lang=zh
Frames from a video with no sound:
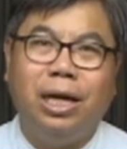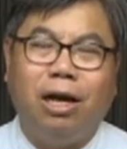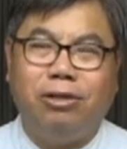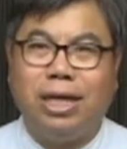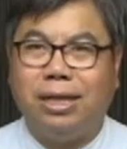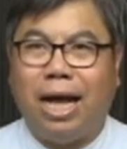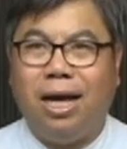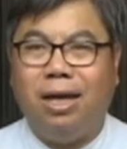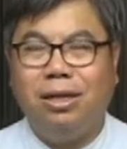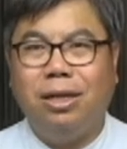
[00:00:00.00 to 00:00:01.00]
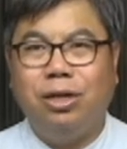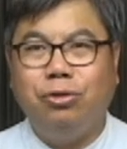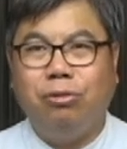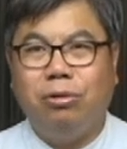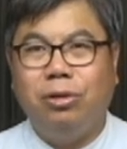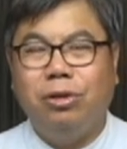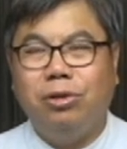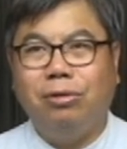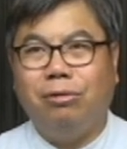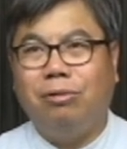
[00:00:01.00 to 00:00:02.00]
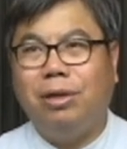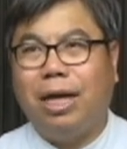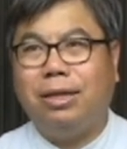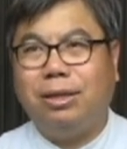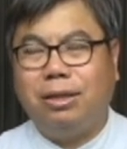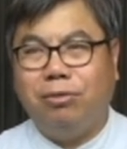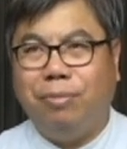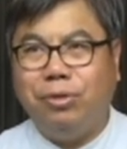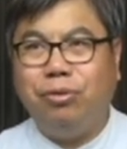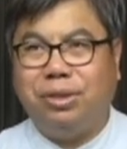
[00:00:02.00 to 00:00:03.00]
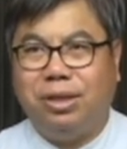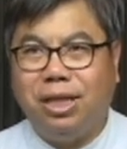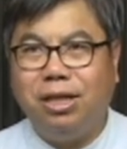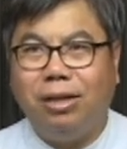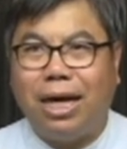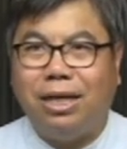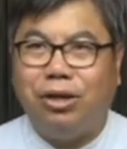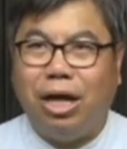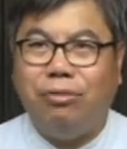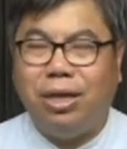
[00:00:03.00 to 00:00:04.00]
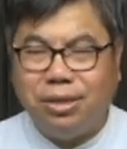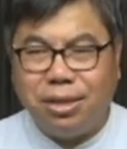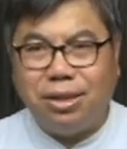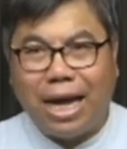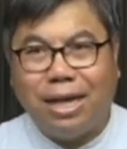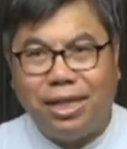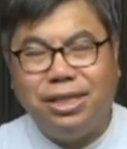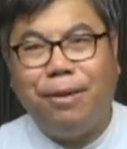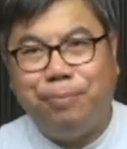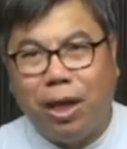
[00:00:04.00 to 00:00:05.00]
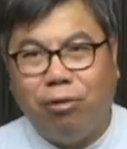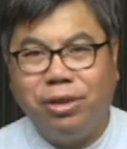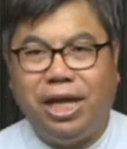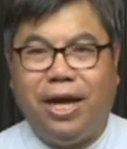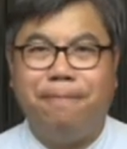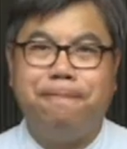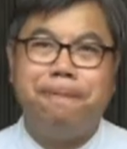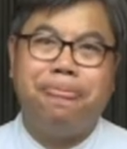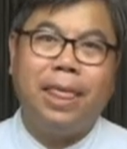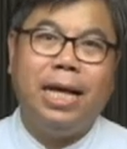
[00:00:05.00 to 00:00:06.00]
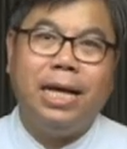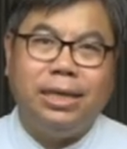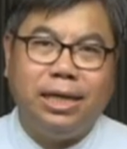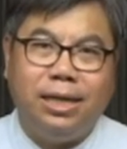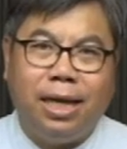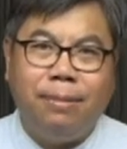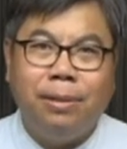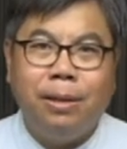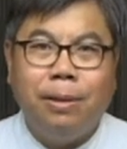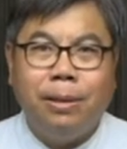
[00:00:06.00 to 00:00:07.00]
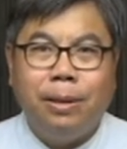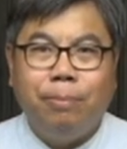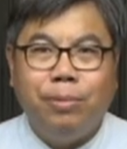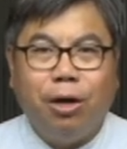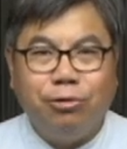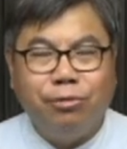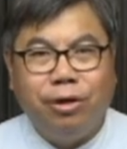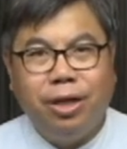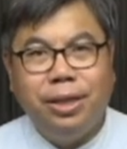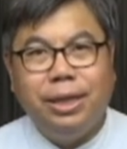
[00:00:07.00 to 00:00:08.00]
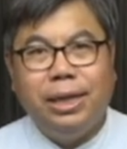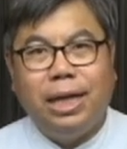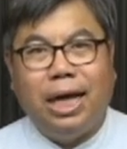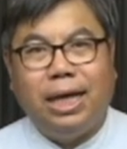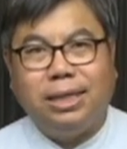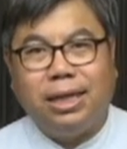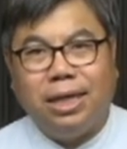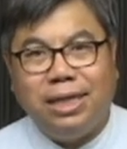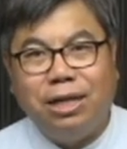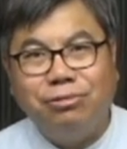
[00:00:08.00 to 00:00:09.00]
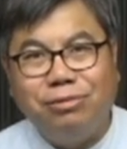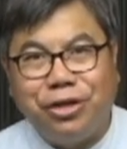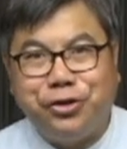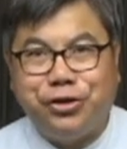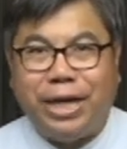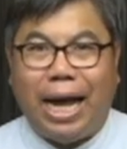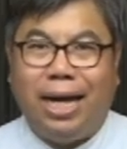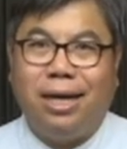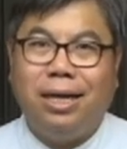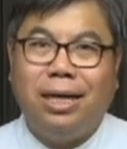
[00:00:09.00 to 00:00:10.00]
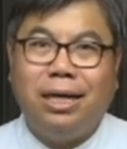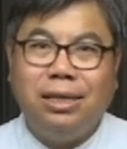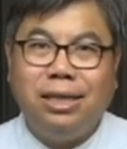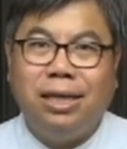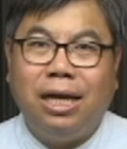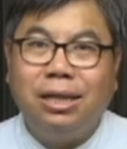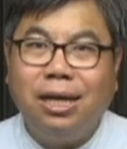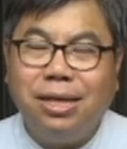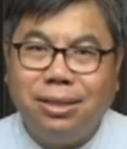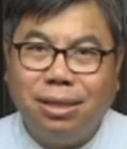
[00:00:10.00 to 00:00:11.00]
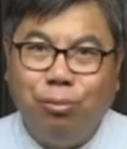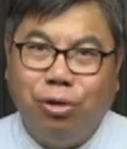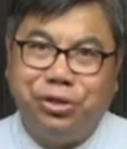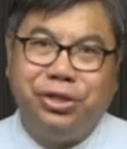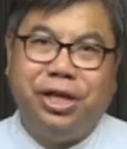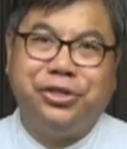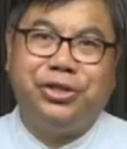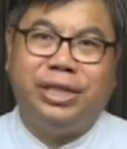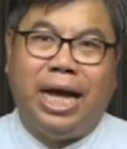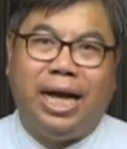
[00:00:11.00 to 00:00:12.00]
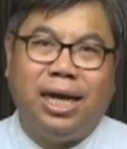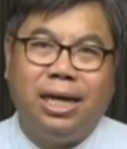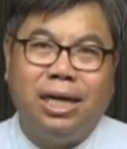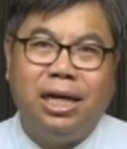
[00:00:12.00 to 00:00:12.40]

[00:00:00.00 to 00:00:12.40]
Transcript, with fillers: 好像他就就他，我们就只听到他的言论，甚至他的一些表演。今天不要说啊，这个耶稣的时代，今天更是末世的时代，